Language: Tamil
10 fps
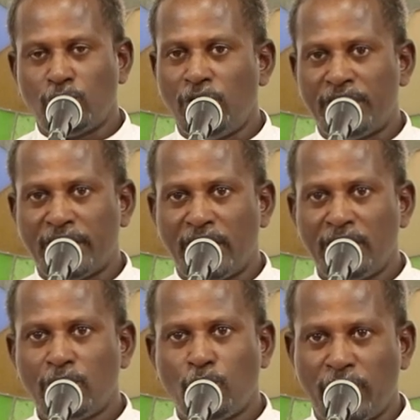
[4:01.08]

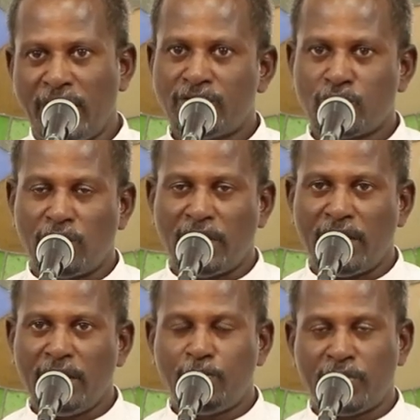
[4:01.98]
சொல்லிட்டாரு குறை
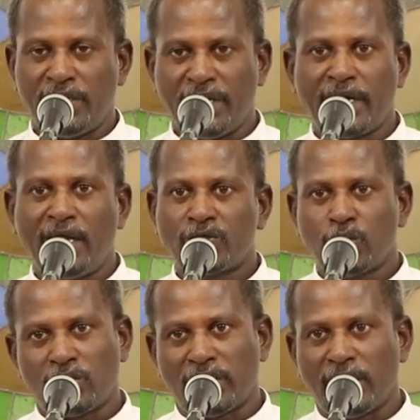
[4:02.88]
சொன்னார் இப்பொழுது நிறைய
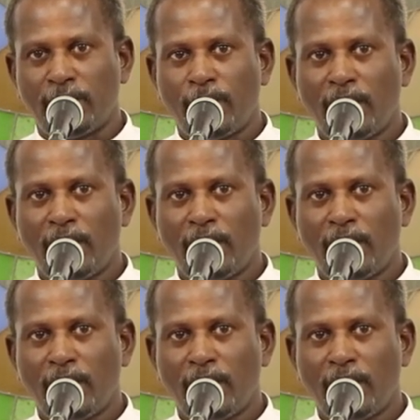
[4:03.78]
சொல்கிறார்